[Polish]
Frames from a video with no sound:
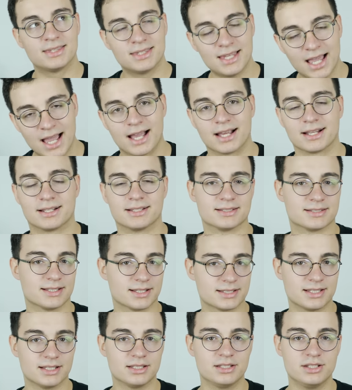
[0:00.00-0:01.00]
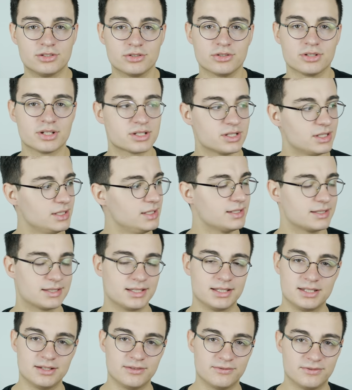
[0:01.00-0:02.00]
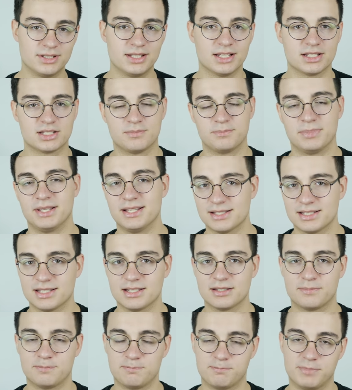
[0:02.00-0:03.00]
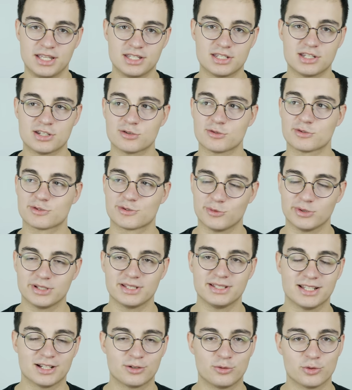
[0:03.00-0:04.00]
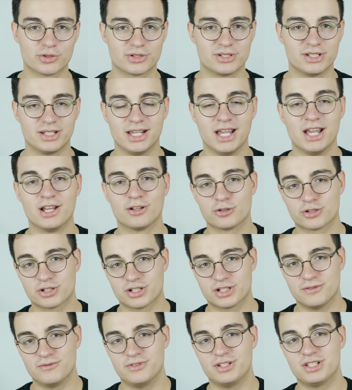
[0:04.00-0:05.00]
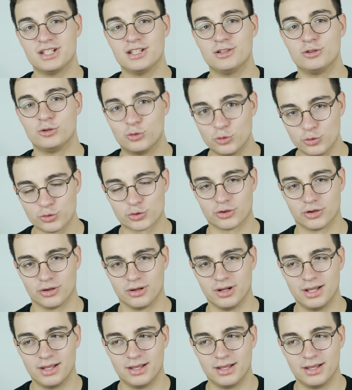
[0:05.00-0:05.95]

tak, zasadniczo jeżeli chcecie wydać 550 zł na głośnik, to rzeczywiście dużo